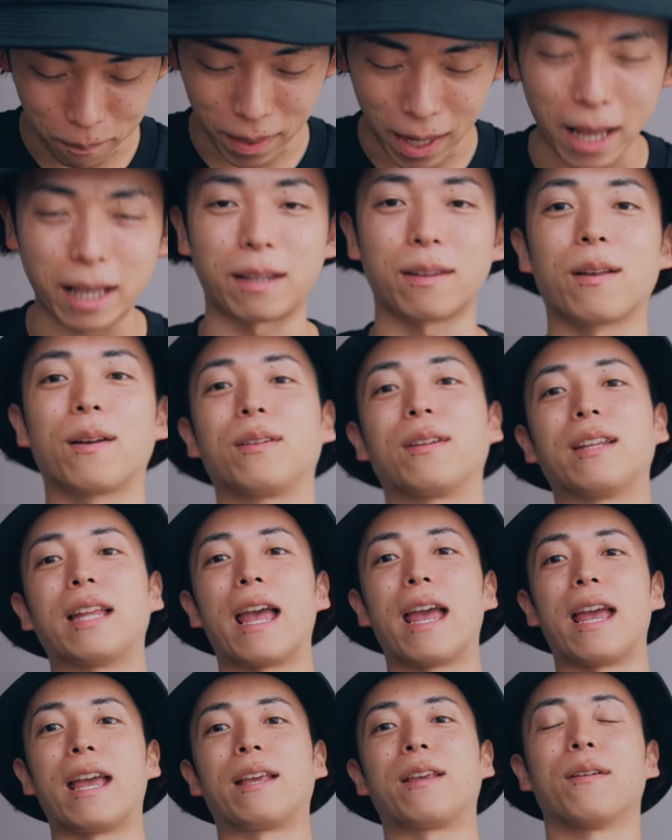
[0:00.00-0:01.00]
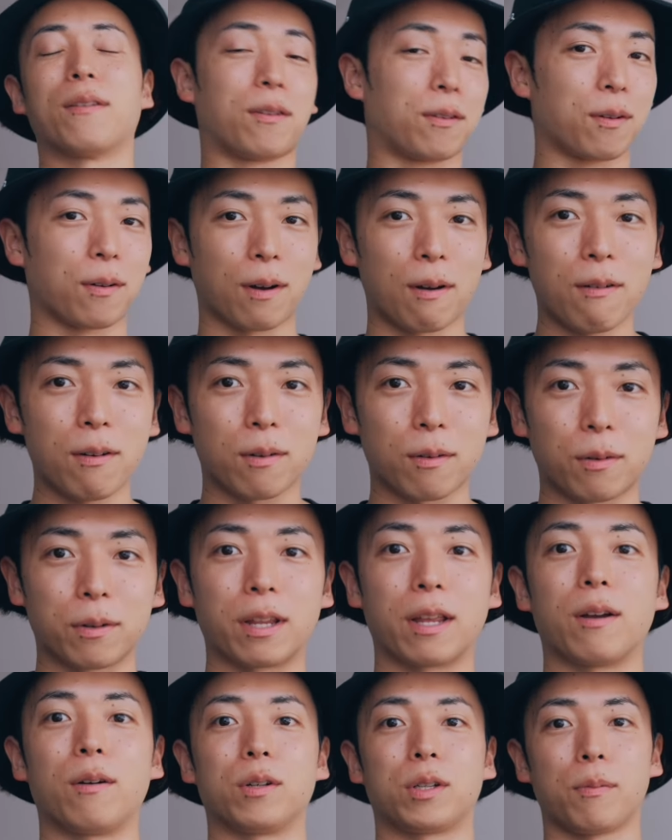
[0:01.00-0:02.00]
はい。ということで、えー、今日の動画をこ
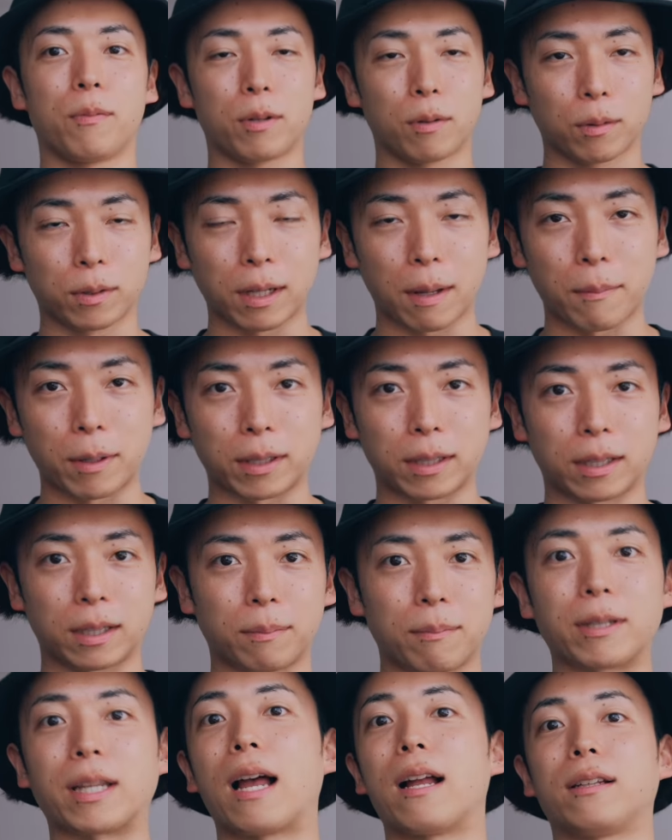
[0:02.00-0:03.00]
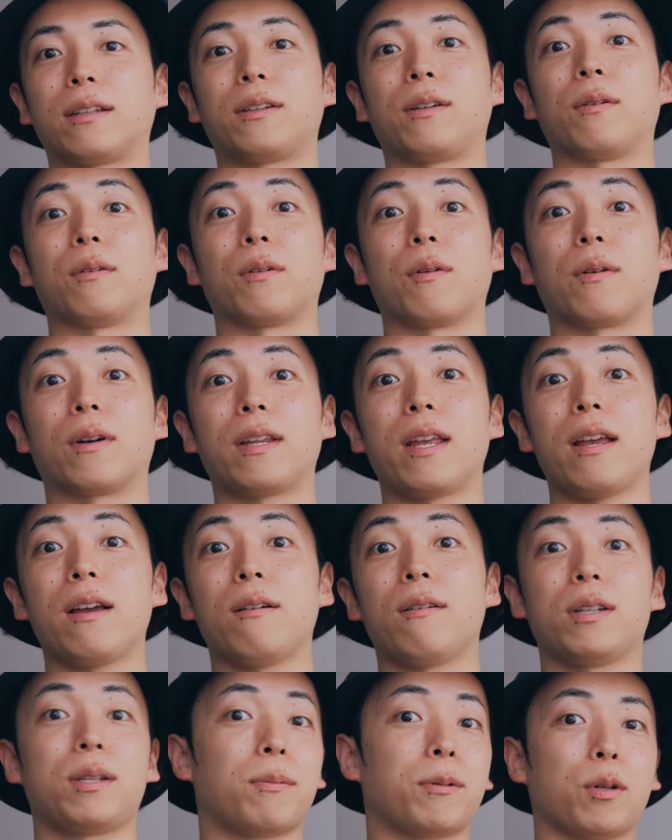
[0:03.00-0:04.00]
れでおしまいでございます。また次の動画で
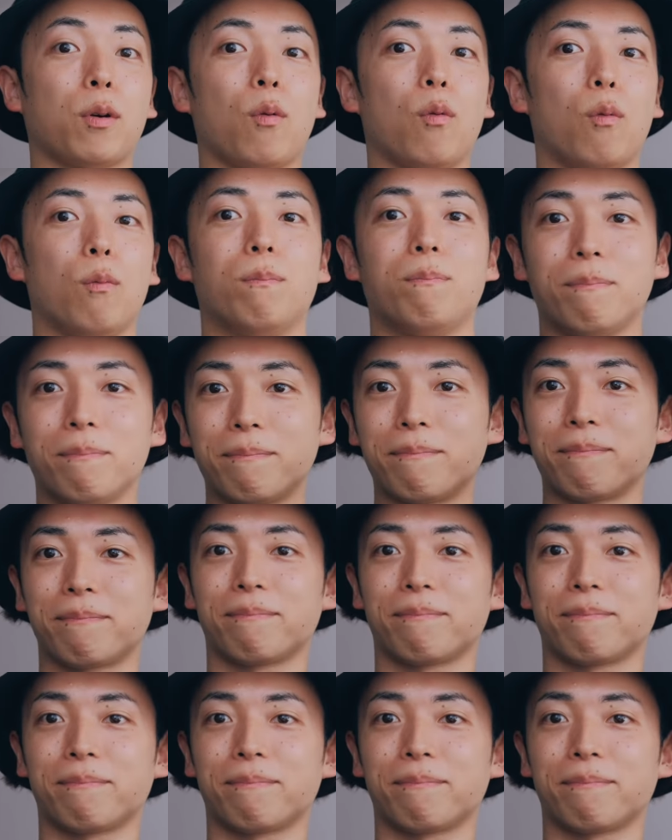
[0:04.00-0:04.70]
お会いしましょう。